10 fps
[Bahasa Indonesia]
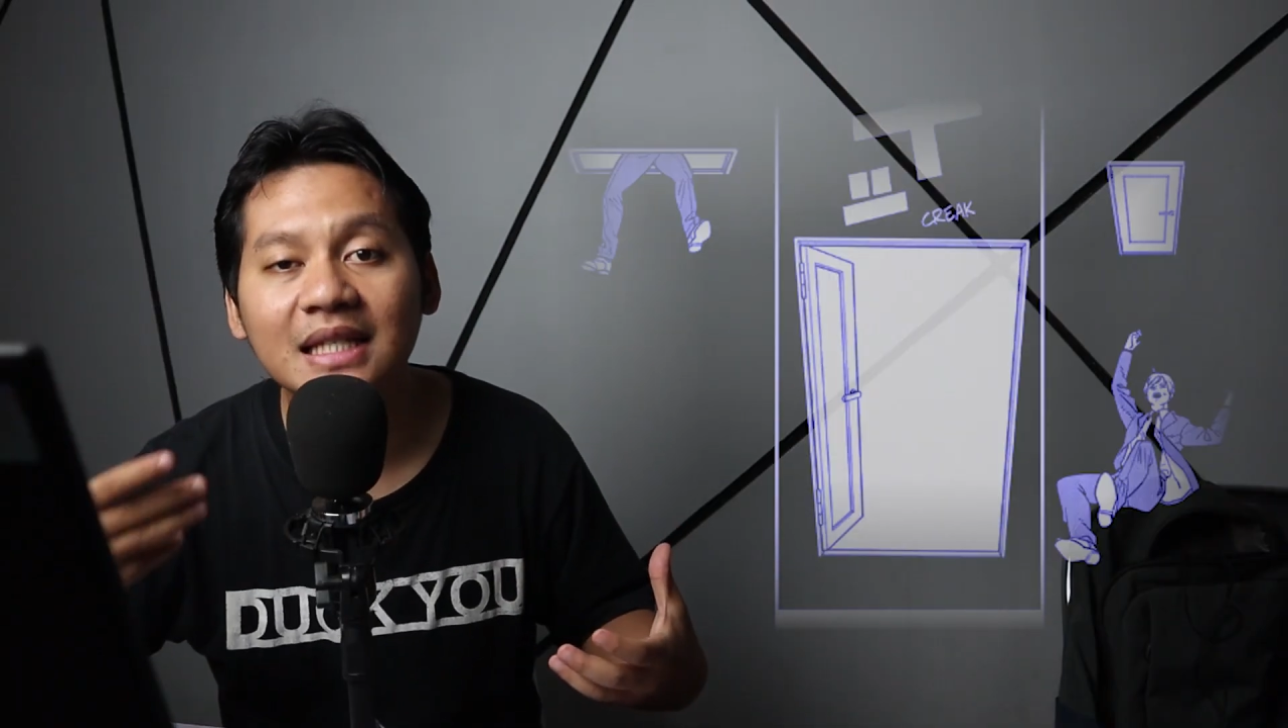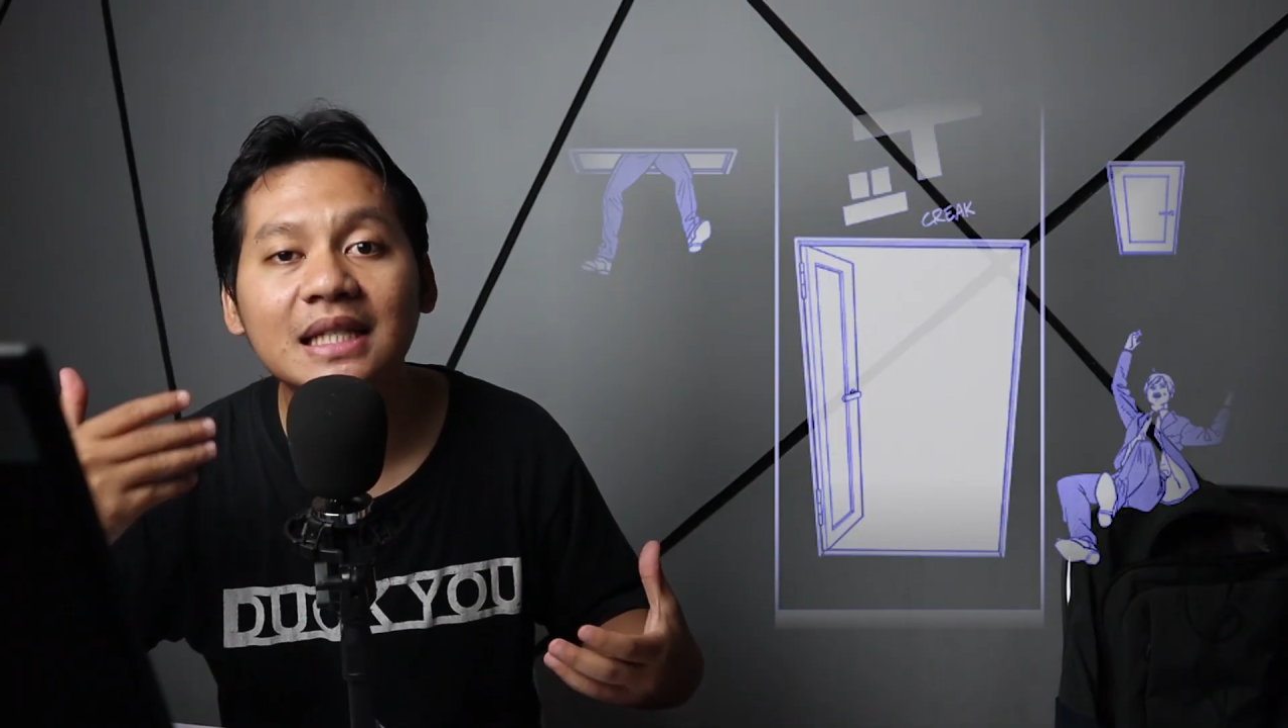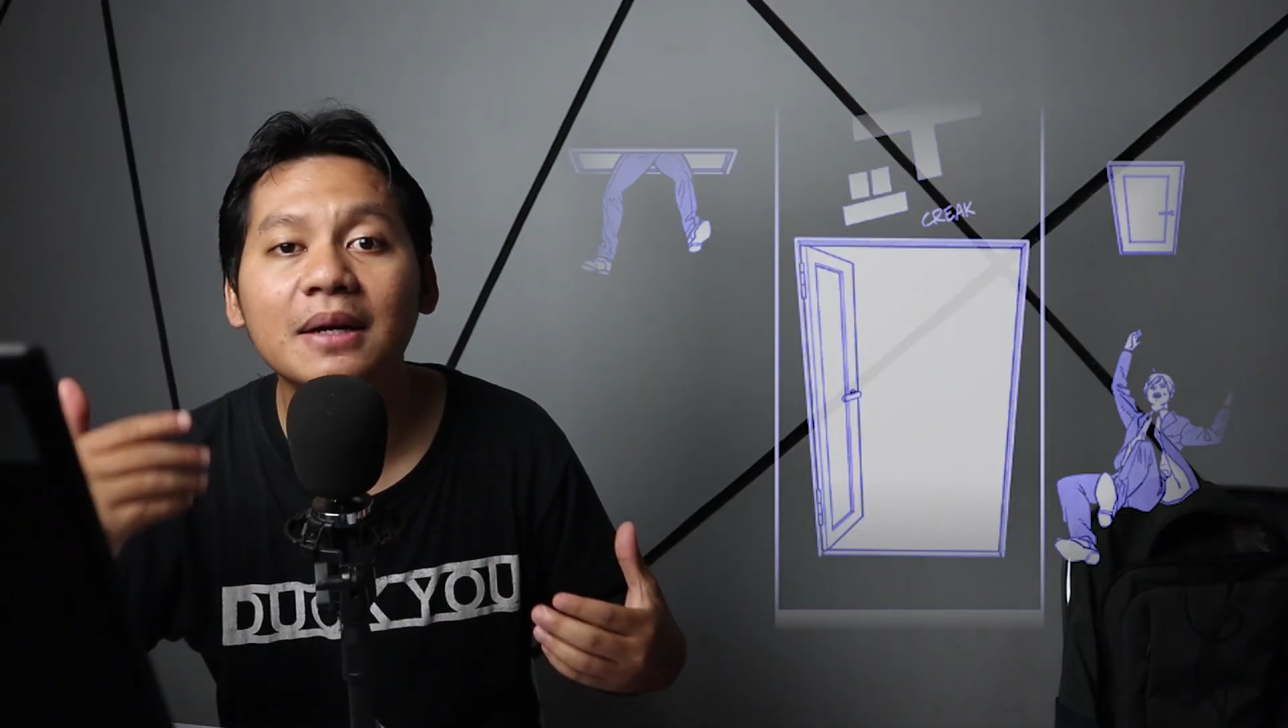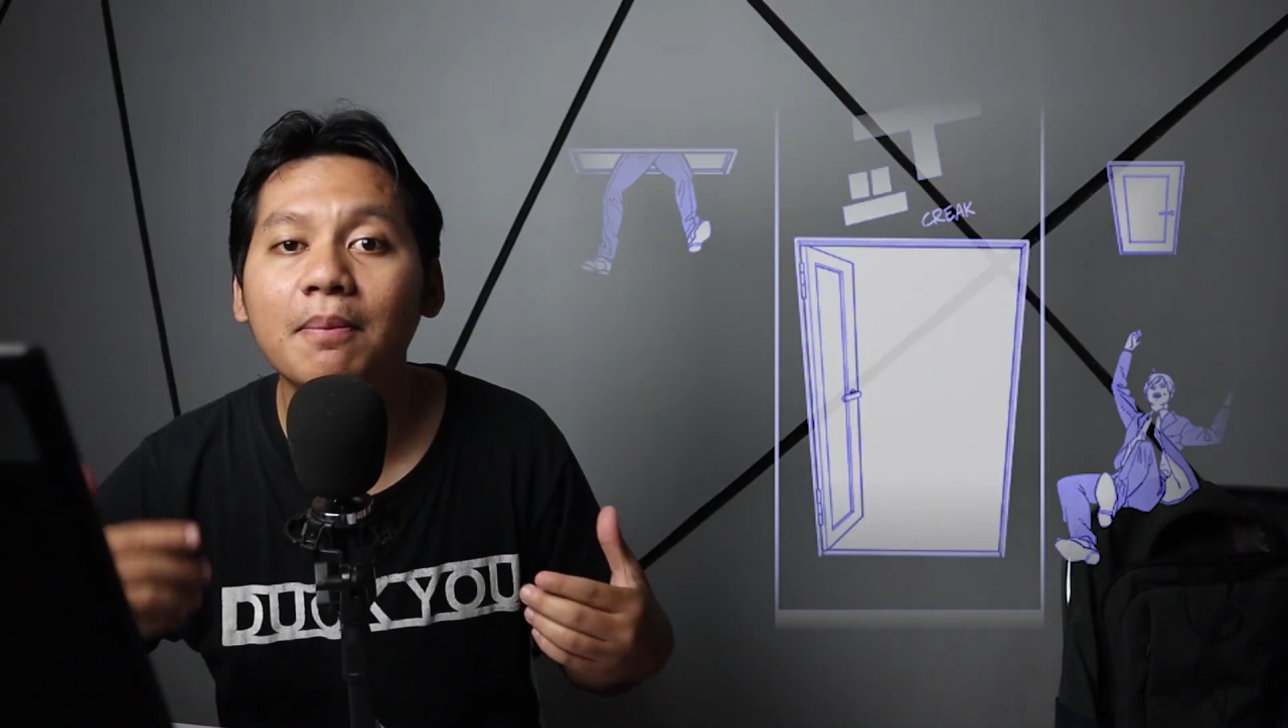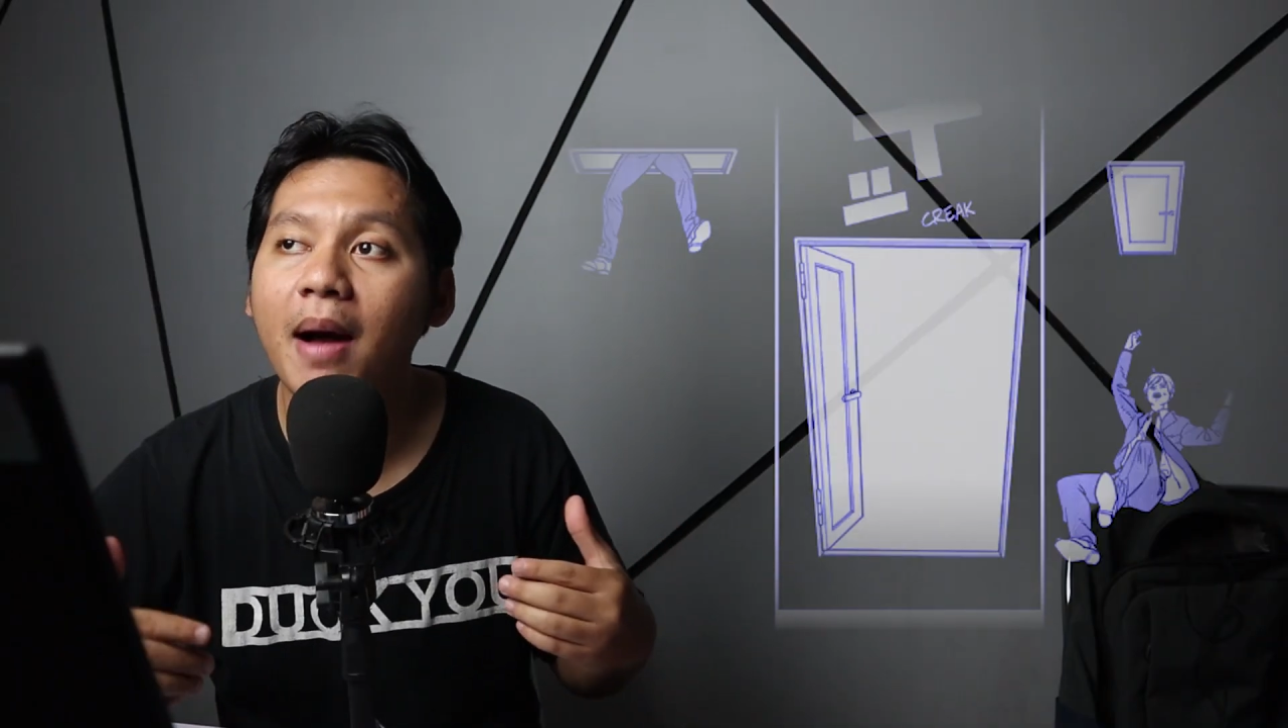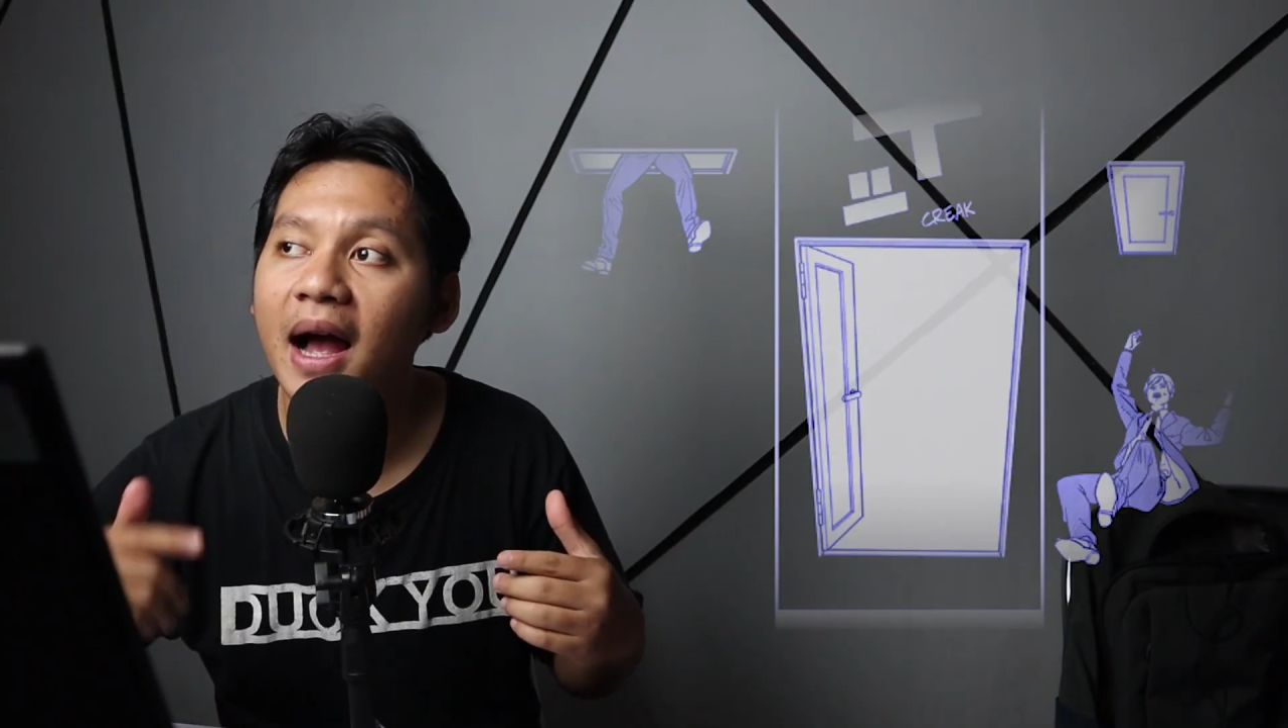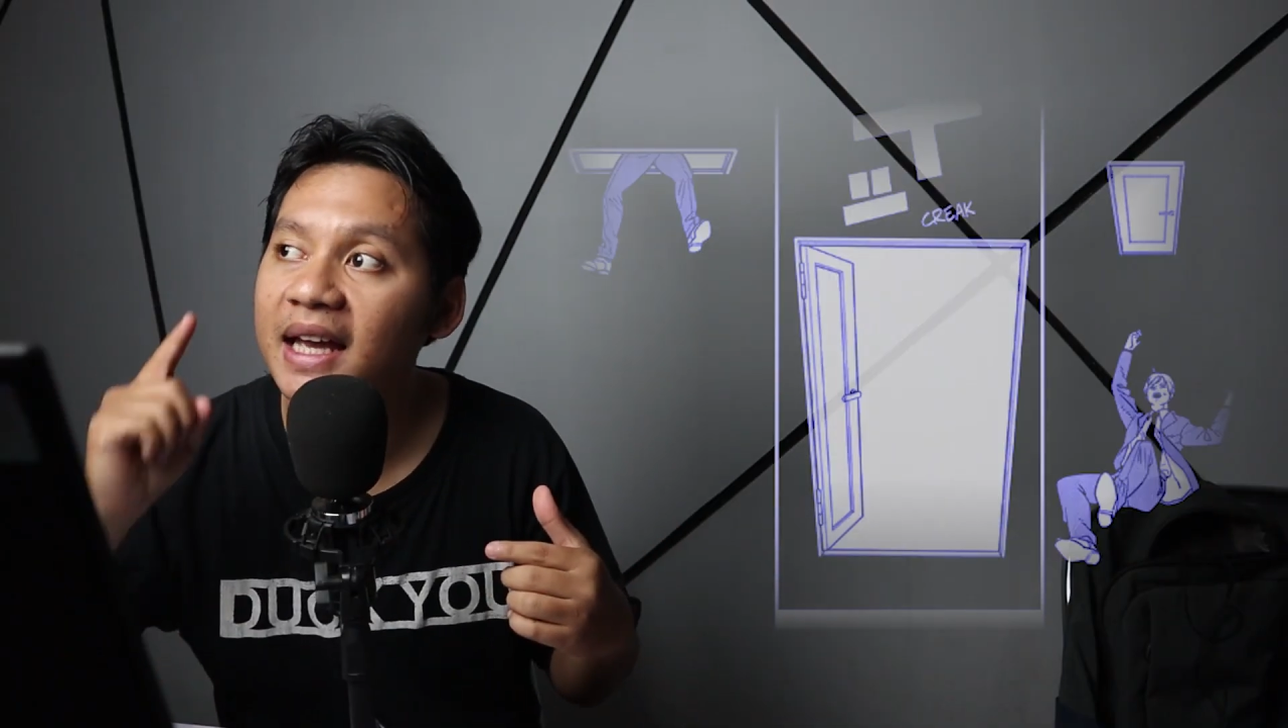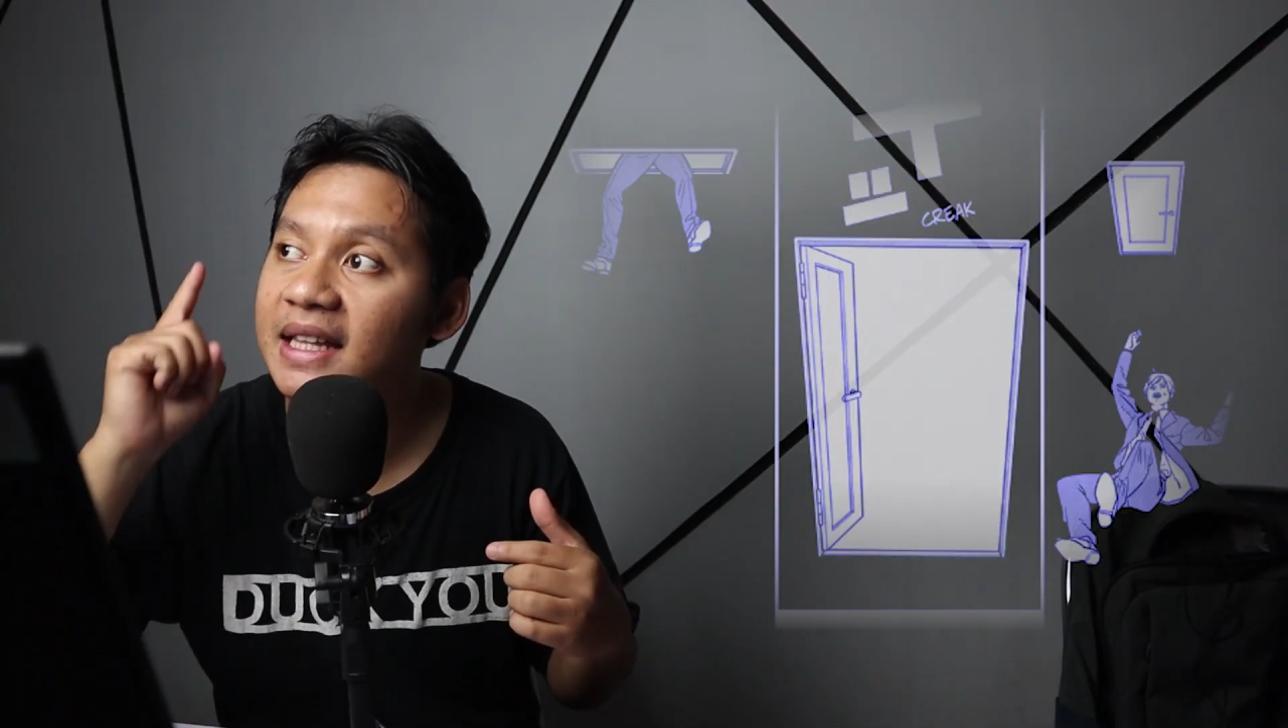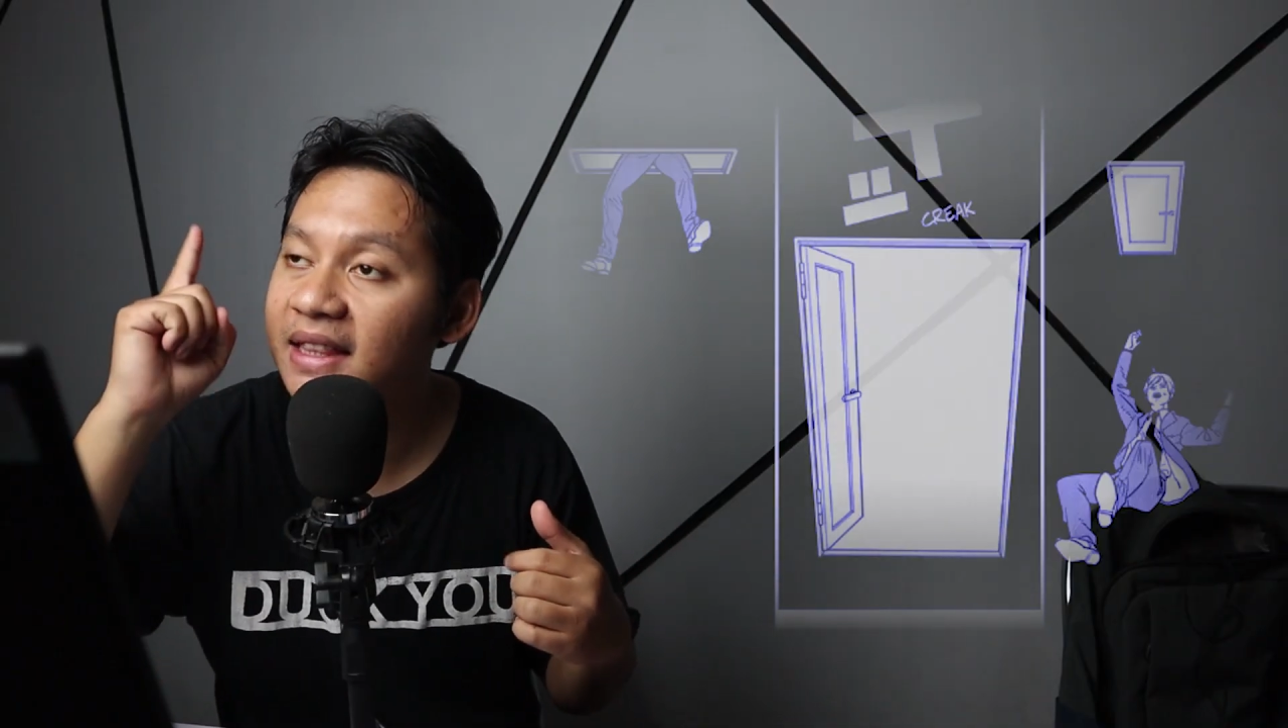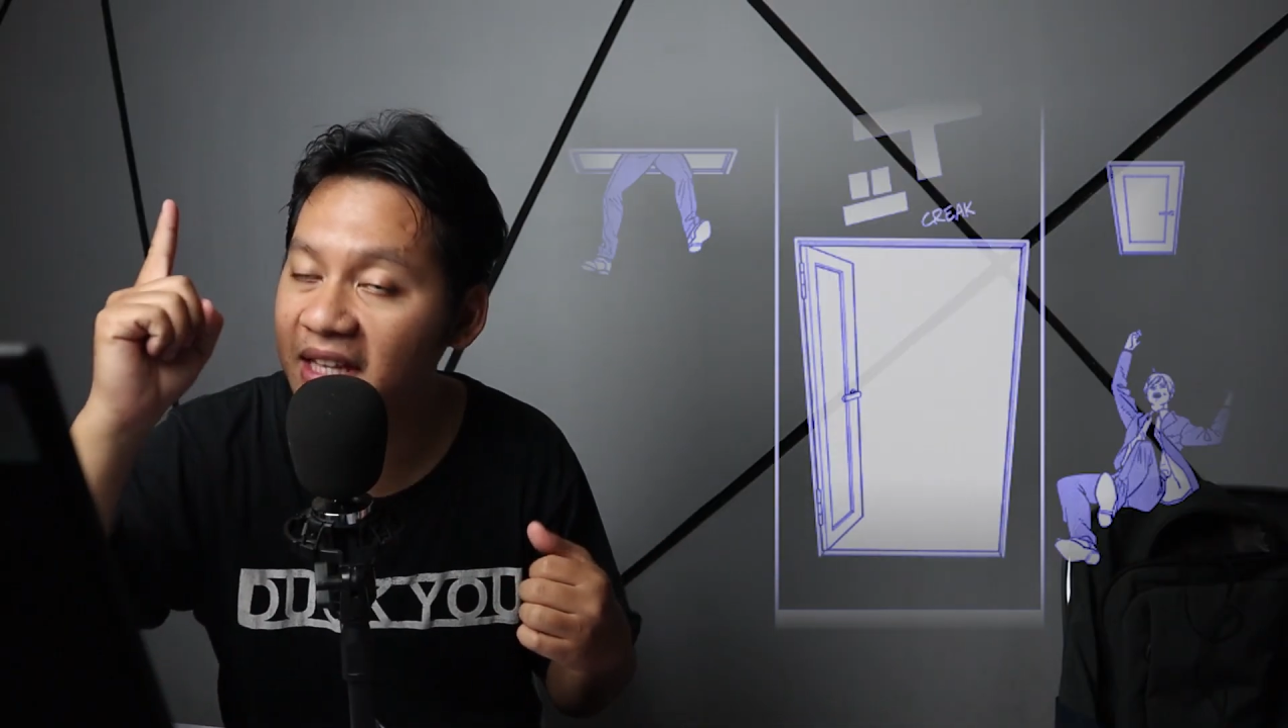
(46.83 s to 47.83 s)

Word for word: semakin